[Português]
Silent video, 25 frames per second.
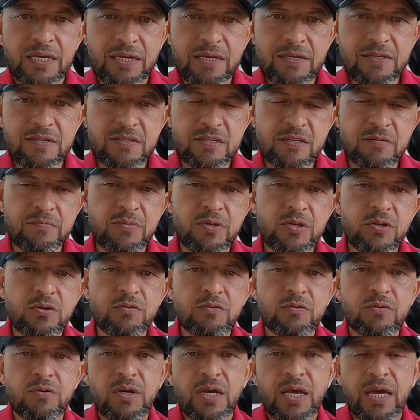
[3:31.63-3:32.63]
15
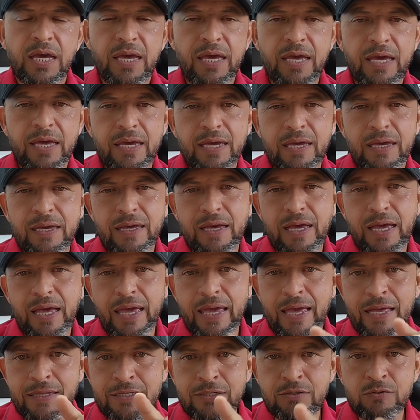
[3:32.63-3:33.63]
mil é,
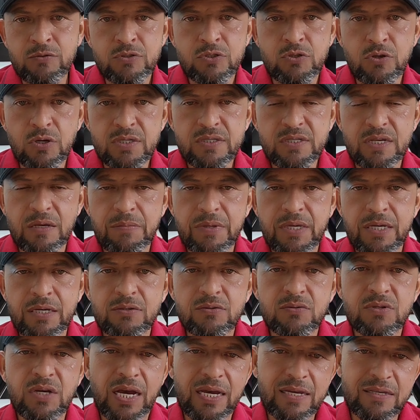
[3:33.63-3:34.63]
entra no seu
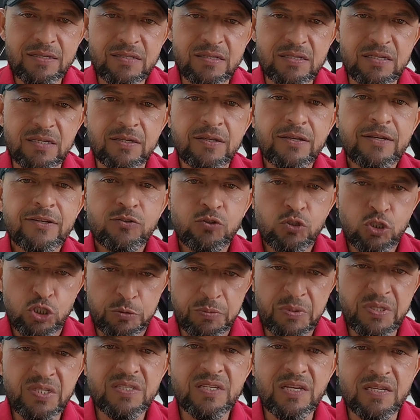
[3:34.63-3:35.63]
orçamento, aí sim,
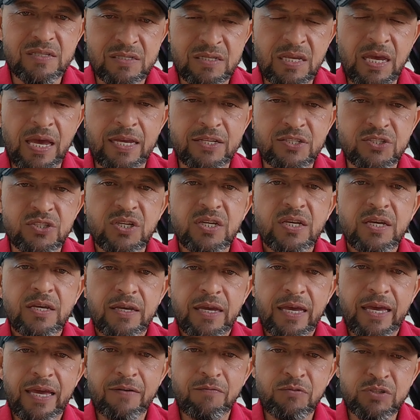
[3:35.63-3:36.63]
2017,
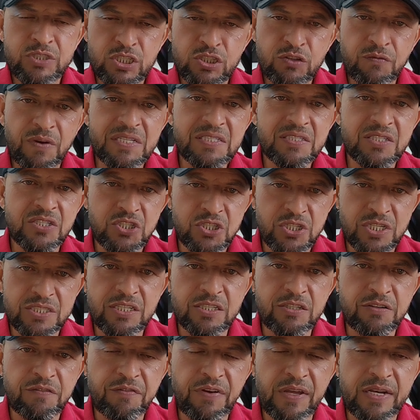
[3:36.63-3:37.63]
é, você não vai sentir
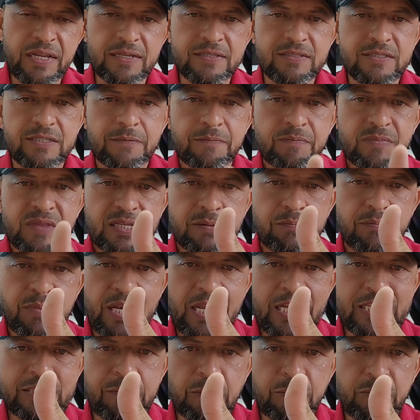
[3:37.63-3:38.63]
essa diferença.
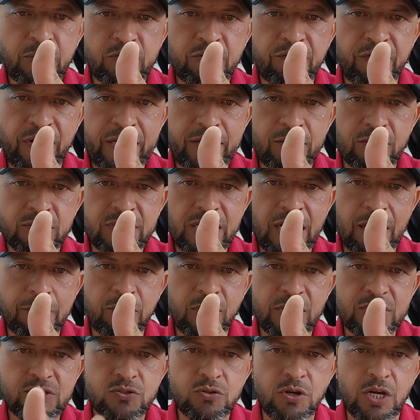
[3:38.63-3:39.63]
Beleza, meu amigo? Valeu, tá?
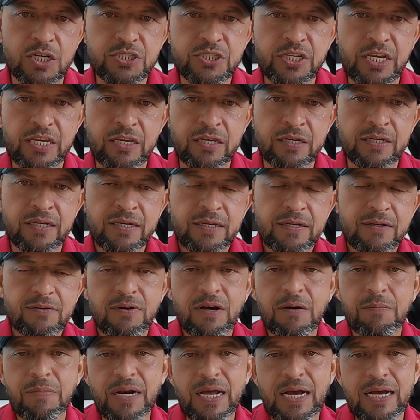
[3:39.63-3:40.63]
Boa sorte aí.
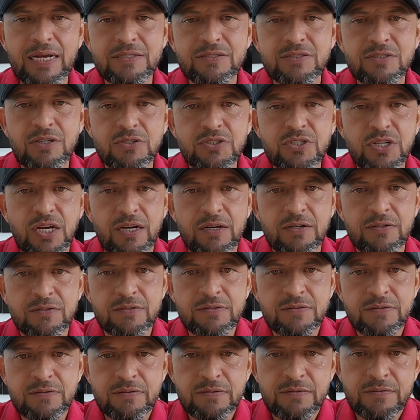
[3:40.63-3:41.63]
Um abraço, tchau,
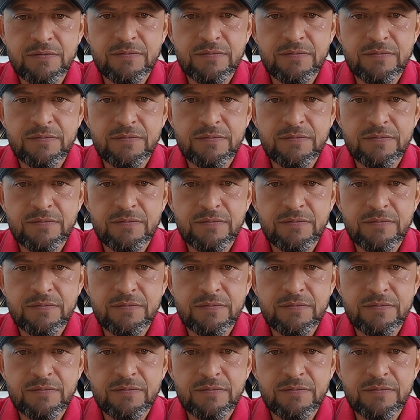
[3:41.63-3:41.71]
tchau.